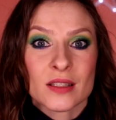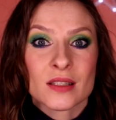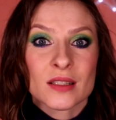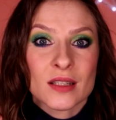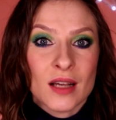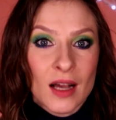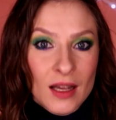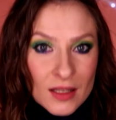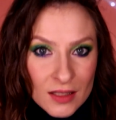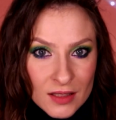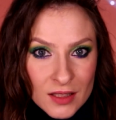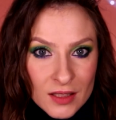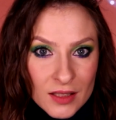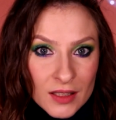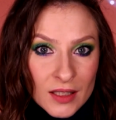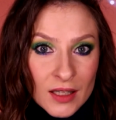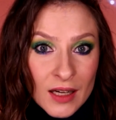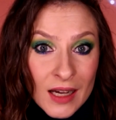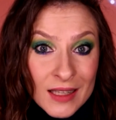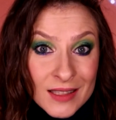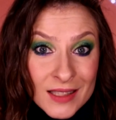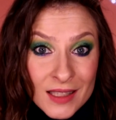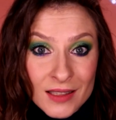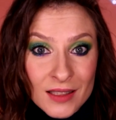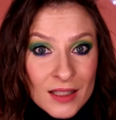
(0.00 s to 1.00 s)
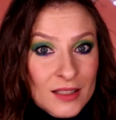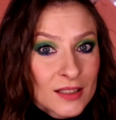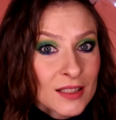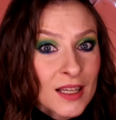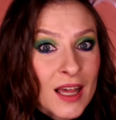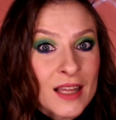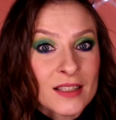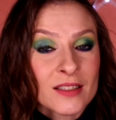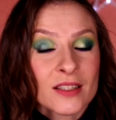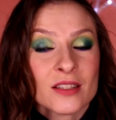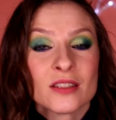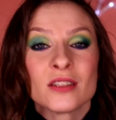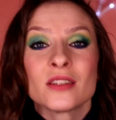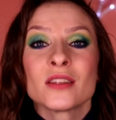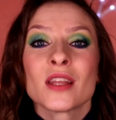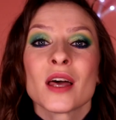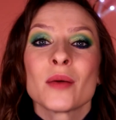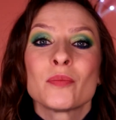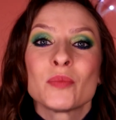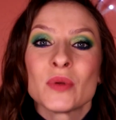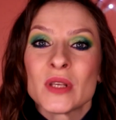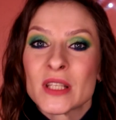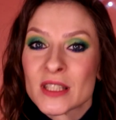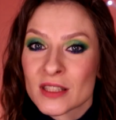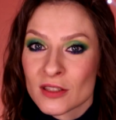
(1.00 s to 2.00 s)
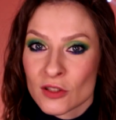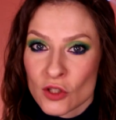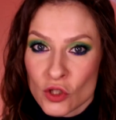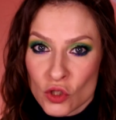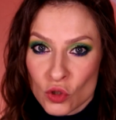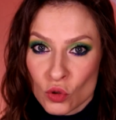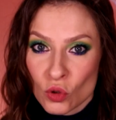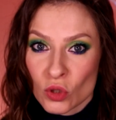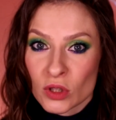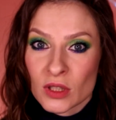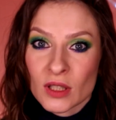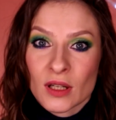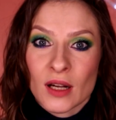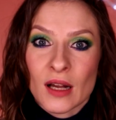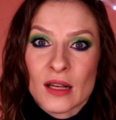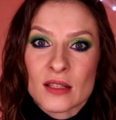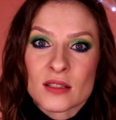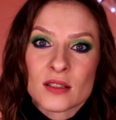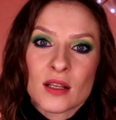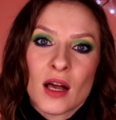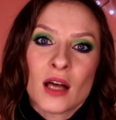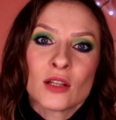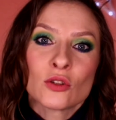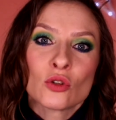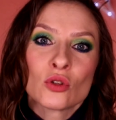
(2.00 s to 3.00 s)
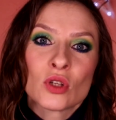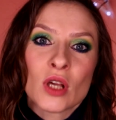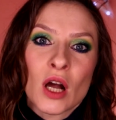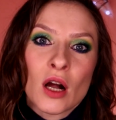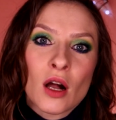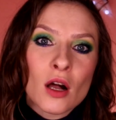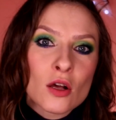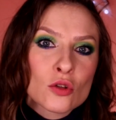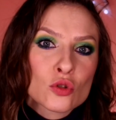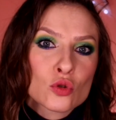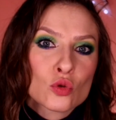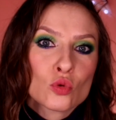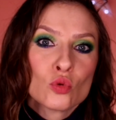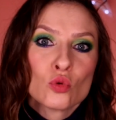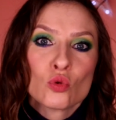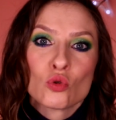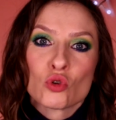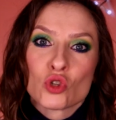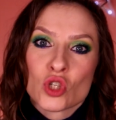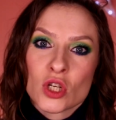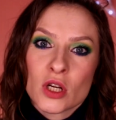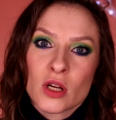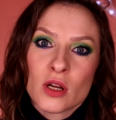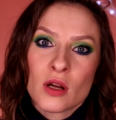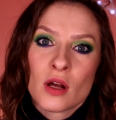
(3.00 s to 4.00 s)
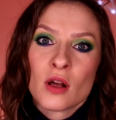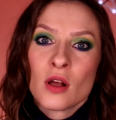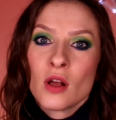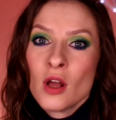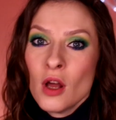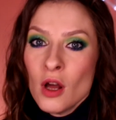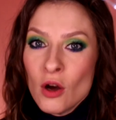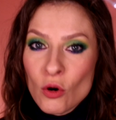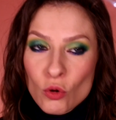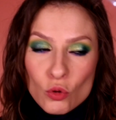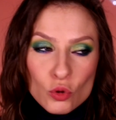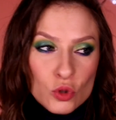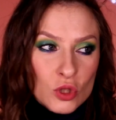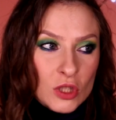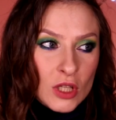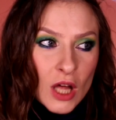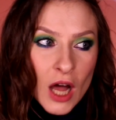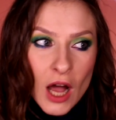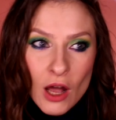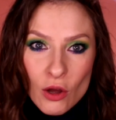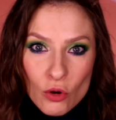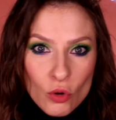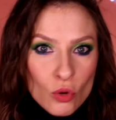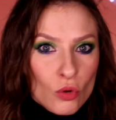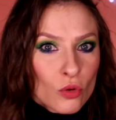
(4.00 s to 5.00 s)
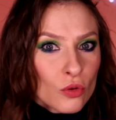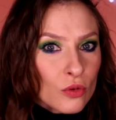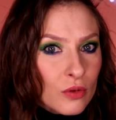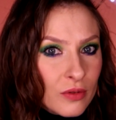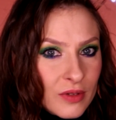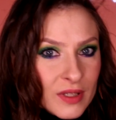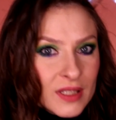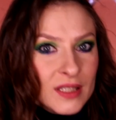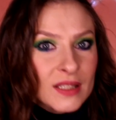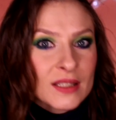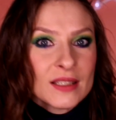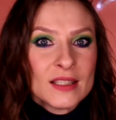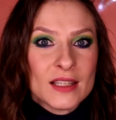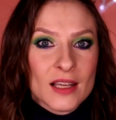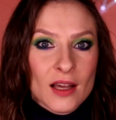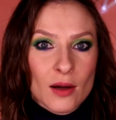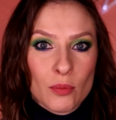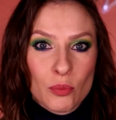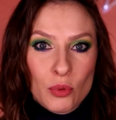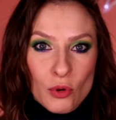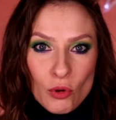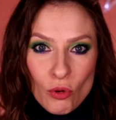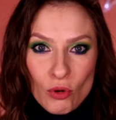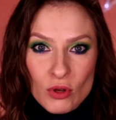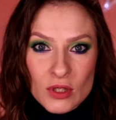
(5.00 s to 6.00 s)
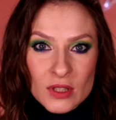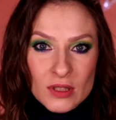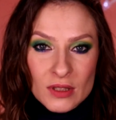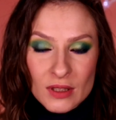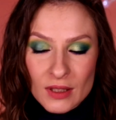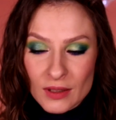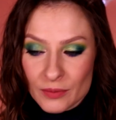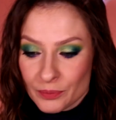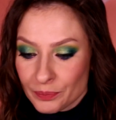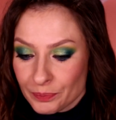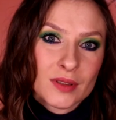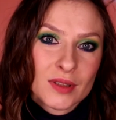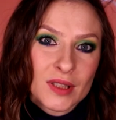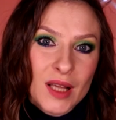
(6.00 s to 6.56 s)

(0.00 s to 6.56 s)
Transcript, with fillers: из козы, хотя на сайте не написано, что это коза, но я козу уже узнаю везде просто.